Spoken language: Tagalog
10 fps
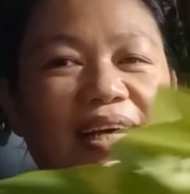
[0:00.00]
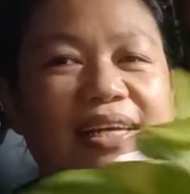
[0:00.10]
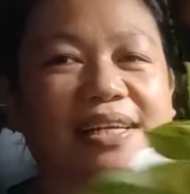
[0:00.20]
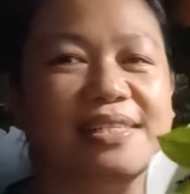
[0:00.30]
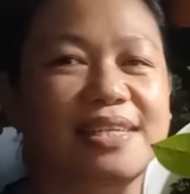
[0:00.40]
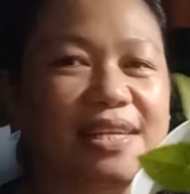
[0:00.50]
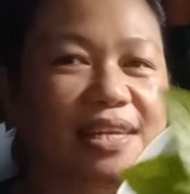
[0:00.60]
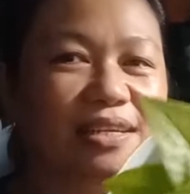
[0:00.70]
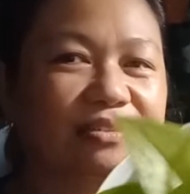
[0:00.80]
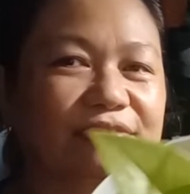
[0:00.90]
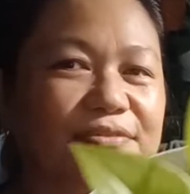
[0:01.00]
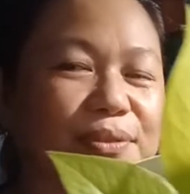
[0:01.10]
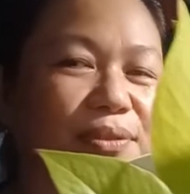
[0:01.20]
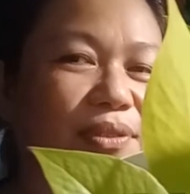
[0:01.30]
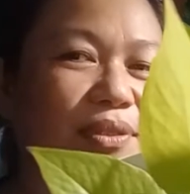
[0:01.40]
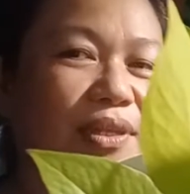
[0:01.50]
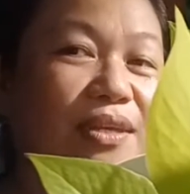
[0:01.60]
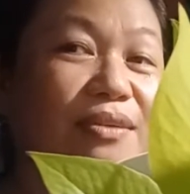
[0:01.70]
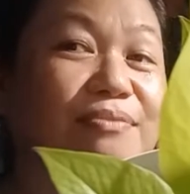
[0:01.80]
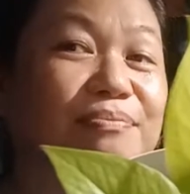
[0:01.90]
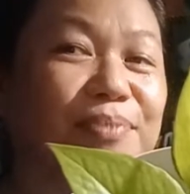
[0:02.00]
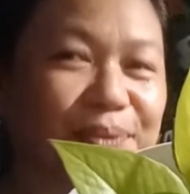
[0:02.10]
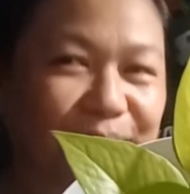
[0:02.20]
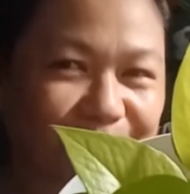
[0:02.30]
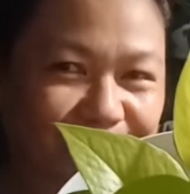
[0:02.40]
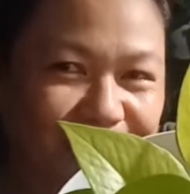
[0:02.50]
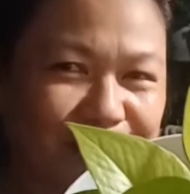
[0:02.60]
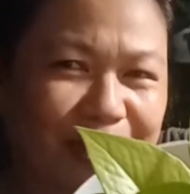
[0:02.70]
Ayan, si Neon, pho Neon Photos.